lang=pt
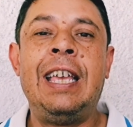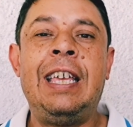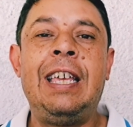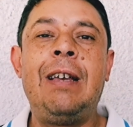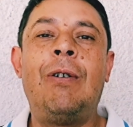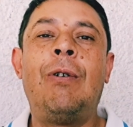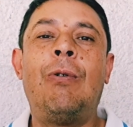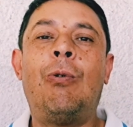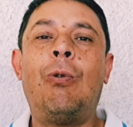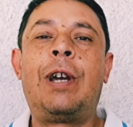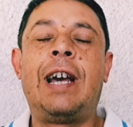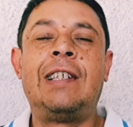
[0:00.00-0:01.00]
E
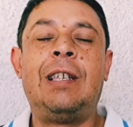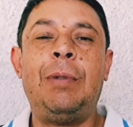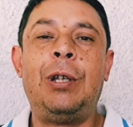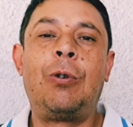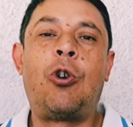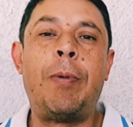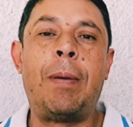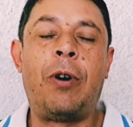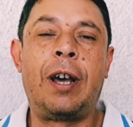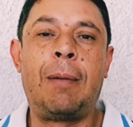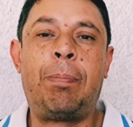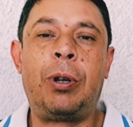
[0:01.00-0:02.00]
o Casimiro
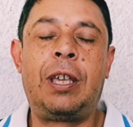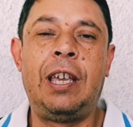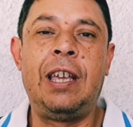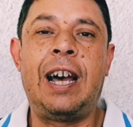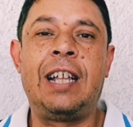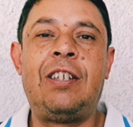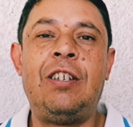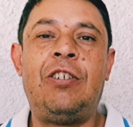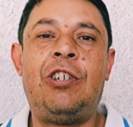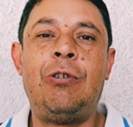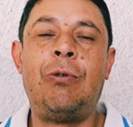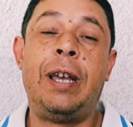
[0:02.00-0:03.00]
comemora, porque
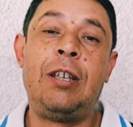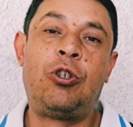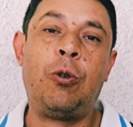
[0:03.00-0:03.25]
atingiu aí,